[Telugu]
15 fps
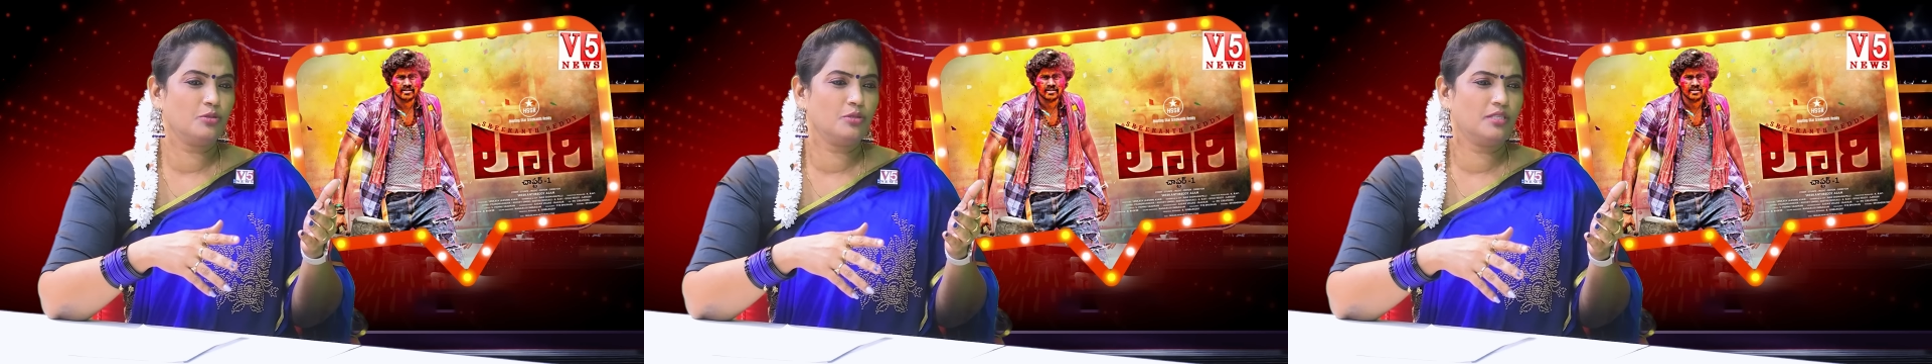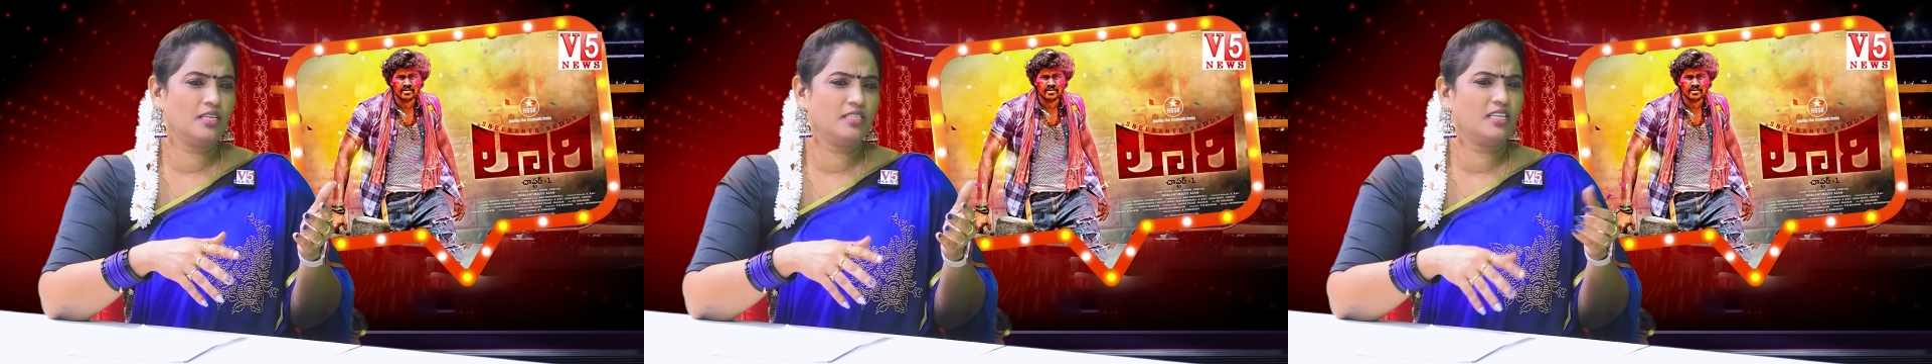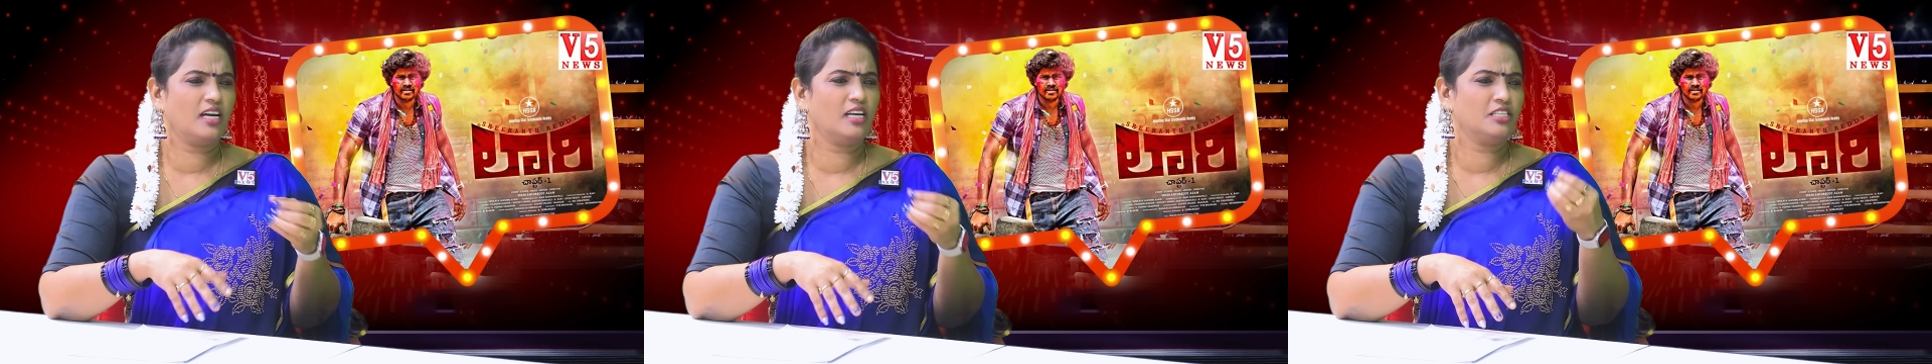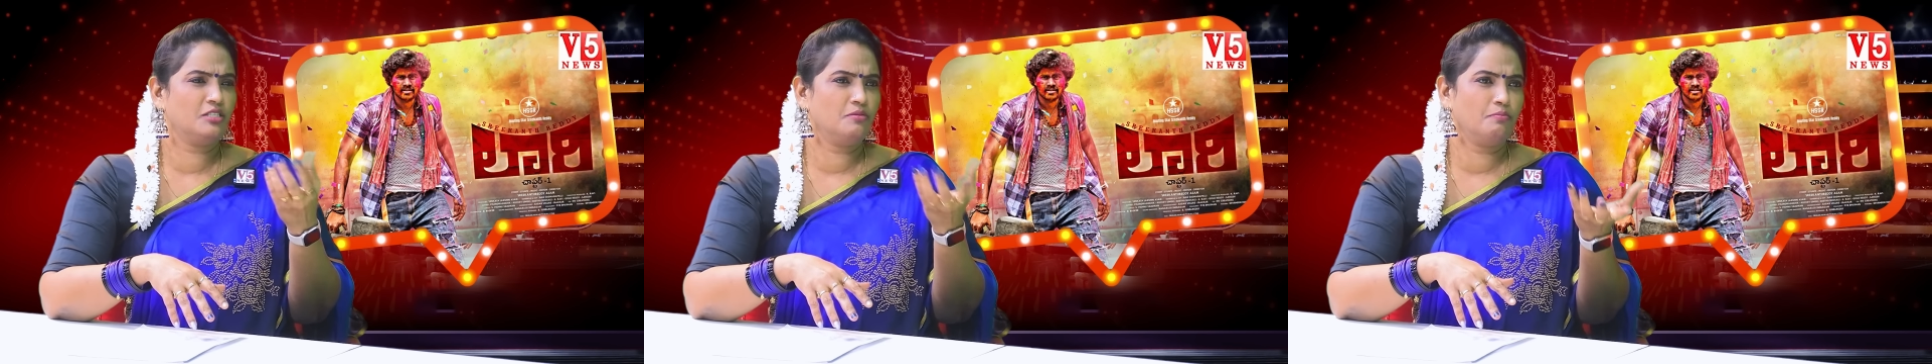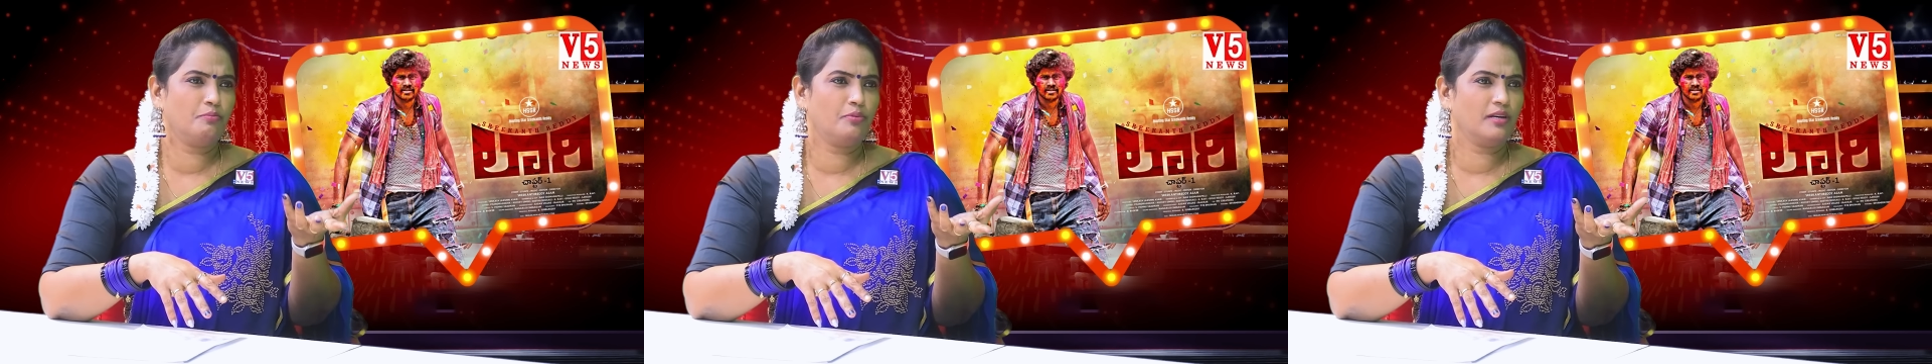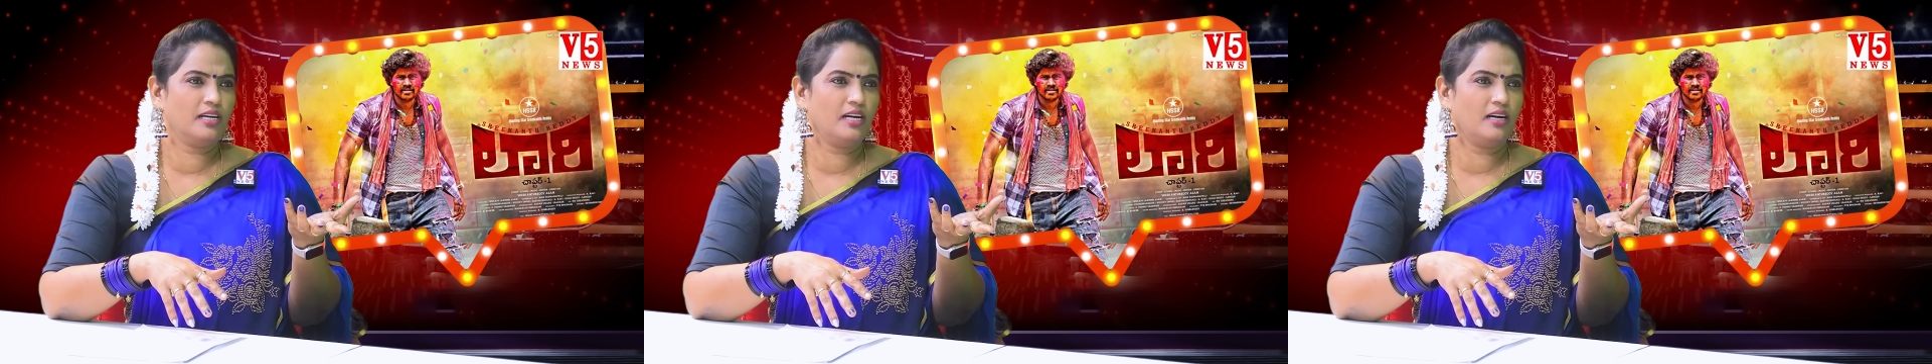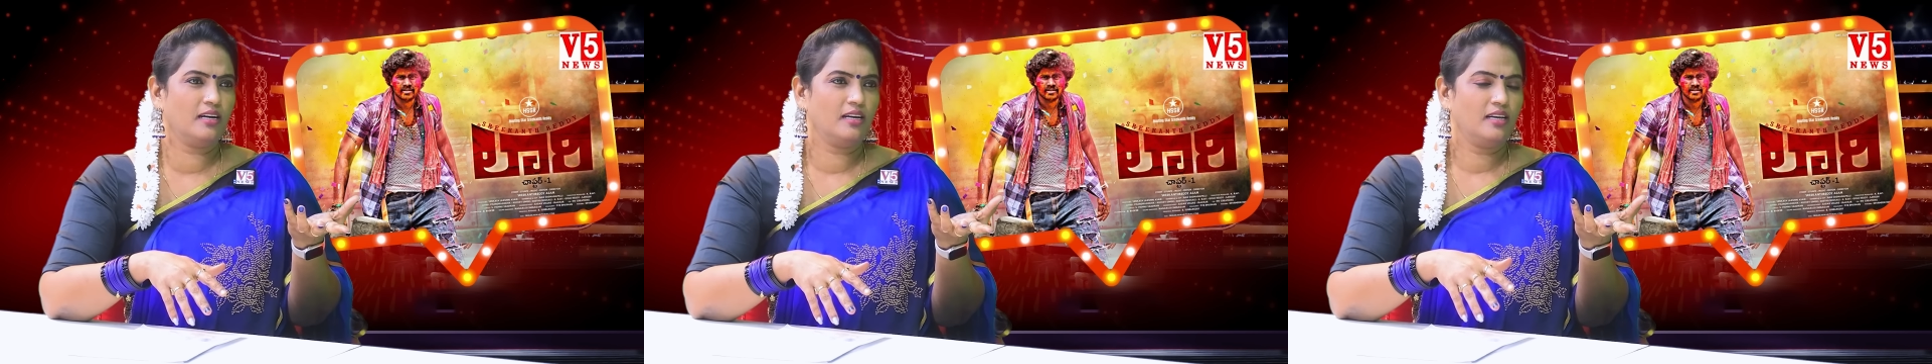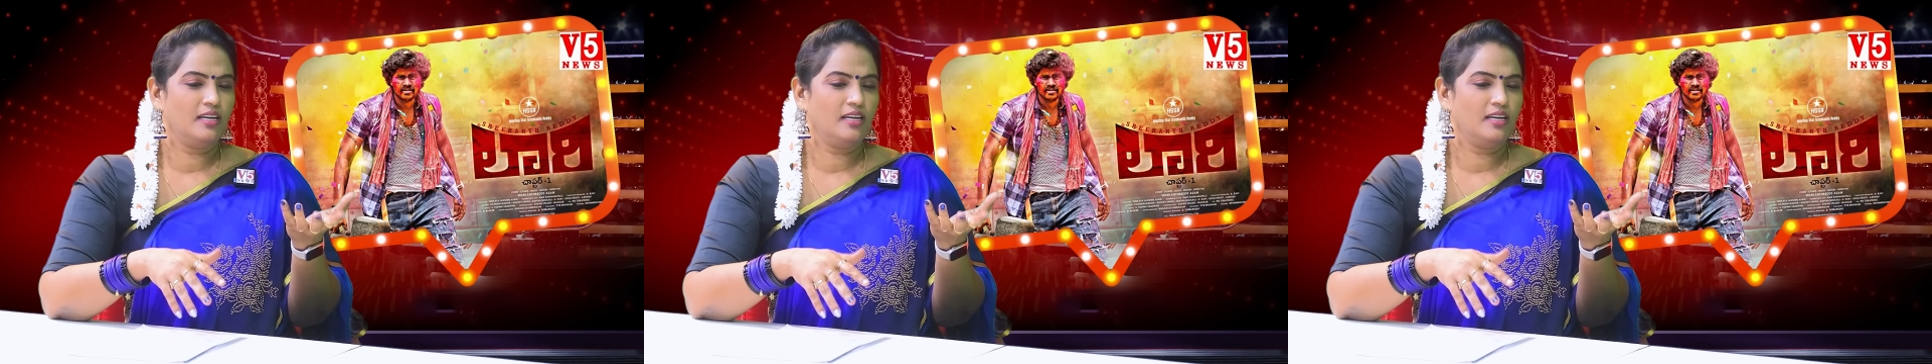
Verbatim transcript: చూస్తే చాలా సింపుల్గా